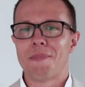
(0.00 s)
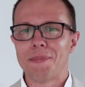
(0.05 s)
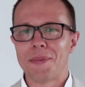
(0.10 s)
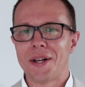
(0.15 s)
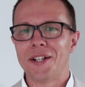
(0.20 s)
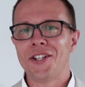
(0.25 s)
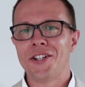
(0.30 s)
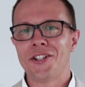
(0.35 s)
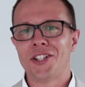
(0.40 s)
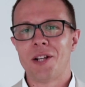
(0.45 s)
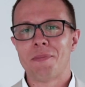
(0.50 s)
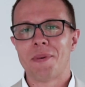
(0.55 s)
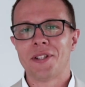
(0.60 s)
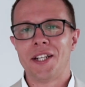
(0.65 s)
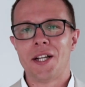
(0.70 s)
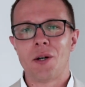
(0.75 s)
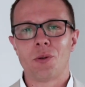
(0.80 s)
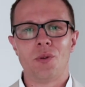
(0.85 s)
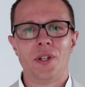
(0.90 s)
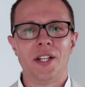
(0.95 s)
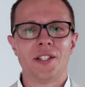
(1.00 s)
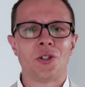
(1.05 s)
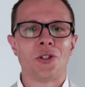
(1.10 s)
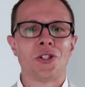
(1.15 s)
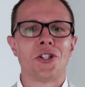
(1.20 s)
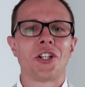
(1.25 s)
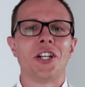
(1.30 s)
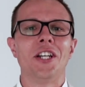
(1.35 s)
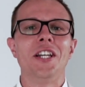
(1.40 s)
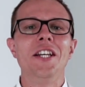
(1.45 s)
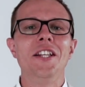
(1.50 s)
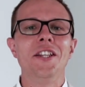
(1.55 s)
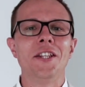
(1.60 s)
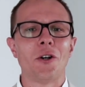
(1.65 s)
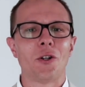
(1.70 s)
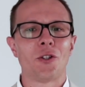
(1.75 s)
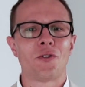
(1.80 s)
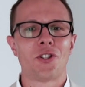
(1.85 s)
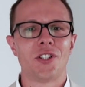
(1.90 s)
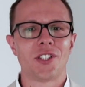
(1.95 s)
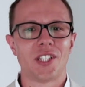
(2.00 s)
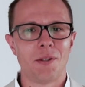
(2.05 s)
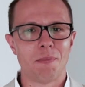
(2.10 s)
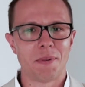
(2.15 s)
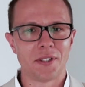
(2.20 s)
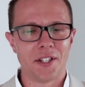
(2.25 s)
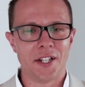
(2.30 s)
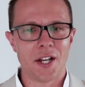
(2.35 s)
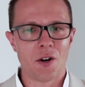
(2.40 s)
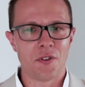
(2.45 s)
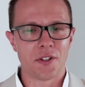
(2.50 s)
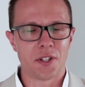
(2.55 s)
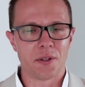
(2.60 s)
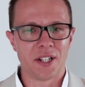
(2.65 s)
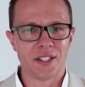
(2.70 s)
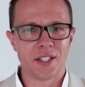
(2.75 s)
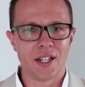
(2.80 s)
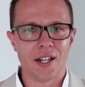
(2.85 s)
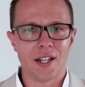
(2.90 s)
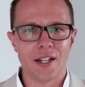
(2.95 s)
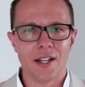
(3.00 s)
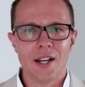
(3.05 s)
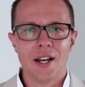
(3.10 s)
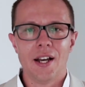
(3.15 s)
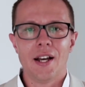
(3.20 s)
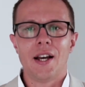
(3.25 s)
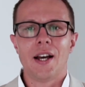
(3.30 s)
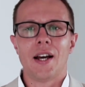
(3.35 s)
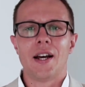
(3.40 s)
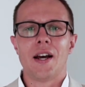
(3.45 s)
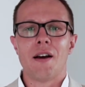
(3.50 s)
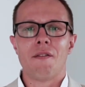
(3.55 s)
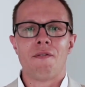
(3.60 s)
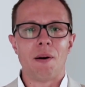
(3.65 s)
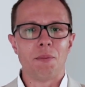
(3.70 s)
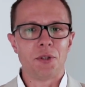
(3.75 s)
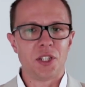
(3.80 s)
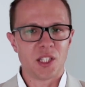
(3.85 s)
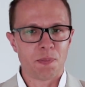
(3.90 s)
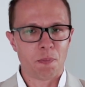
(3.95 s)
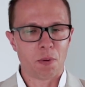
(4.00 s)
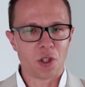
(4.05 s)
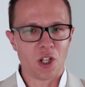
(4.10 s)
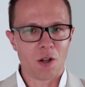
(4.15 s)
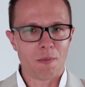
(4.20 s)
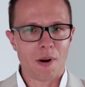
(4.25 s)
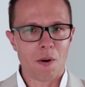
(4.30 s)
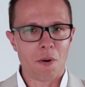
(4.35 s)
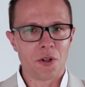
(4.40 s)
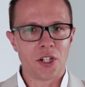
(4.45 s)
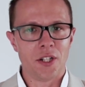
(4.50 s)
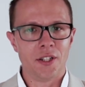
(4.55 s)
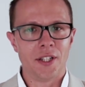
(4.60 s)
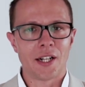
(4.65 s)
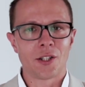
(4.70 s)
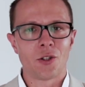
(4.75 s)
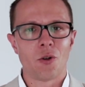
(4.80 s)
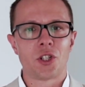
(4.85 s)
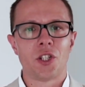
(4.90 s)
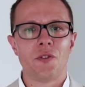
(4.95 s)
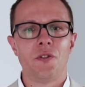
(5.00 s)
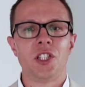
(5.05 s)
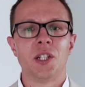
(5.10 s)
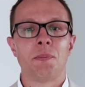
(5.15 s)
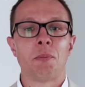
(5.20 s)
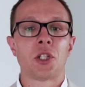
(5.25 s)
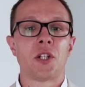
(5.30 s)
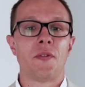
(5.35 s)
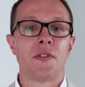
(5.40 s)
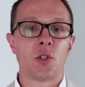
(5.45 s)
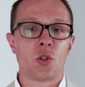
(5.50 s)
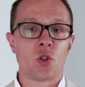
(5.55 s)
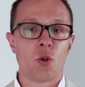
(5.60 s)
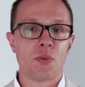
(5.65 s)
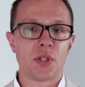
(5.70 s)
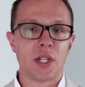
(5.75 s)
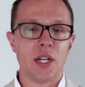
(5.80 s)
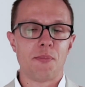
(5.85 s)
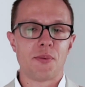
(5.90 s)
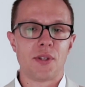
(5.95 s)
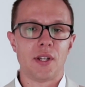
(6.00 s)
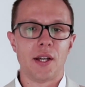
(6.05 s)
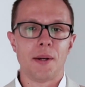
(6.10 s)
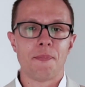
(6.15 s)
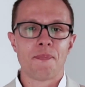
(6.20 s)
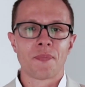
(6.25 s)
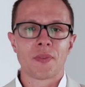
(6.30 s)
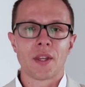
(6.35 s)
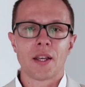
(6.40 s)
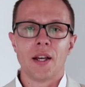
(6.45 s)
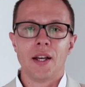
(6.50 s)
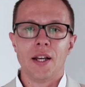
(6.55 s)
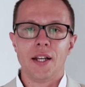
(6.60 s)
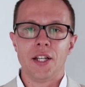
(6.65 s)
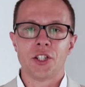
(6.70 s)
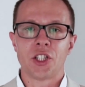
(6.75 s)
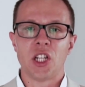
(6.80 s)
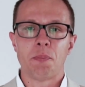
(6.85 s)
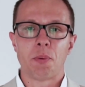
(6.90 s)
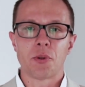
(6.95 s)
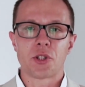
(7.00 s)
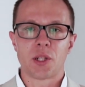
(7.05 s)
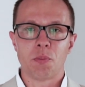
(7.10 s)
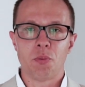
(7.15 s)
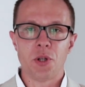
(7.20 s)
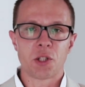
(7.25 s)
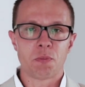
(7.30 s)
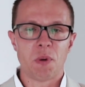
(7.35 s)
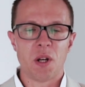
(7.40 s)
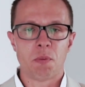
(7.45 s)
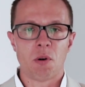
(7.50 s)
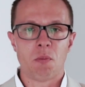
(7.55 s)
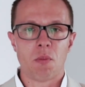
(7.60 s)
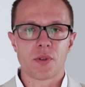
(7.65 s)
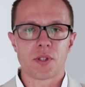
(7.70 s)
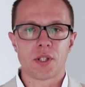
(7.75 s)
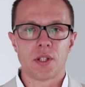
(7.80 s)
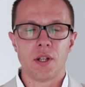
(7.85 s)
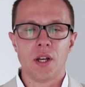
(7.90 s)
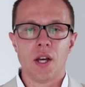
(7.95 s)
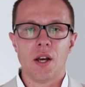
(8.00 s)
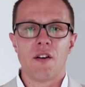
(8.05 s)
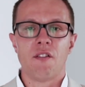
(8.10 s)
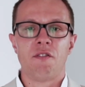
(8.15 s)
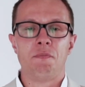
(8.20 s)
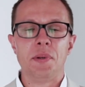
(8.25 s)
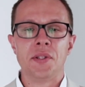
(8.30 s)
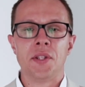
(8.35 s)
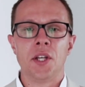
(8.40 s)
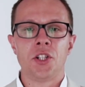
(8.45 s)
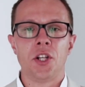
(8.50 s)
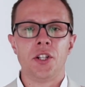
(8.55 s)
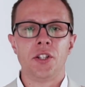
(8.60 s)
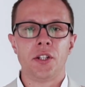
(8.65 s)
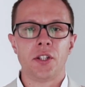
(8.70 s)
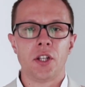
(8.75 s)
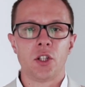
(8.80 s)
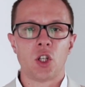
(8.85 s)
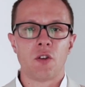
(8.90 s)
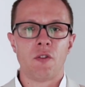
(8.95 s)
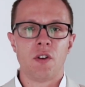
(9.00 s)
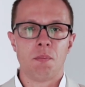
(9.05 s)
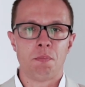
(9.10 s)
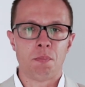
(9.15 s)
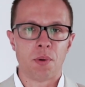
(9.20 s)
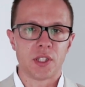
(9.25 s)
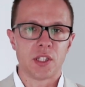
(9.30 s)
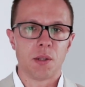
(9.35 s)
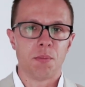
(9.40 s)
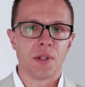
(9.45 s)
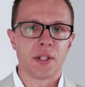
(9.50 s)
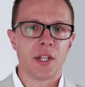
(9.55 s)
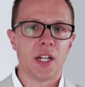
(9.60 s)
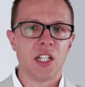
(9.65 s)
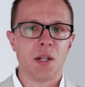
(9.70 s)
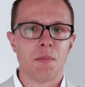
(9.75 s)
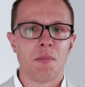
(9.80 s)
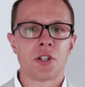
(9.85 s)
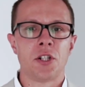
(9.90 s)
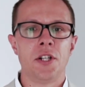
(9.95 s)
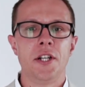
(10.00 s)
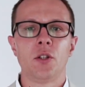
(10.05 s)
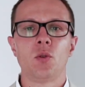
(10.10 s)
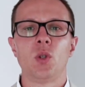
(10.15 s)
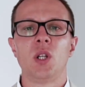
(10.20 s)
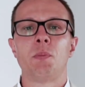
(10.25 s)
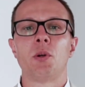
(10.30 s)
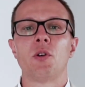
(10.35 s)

Mam nadzieję, że ten materiał, który jest troszeczkę inny od wszystkich materiałów na tym kanale, e, Wam się spodobał. Jeżeli tak, to oczywiście proszę Was o subskrypcję. Jeżeli potrzebujesz mojej pomocy w biznesie internetowym, pod tym nagraniem masz link, który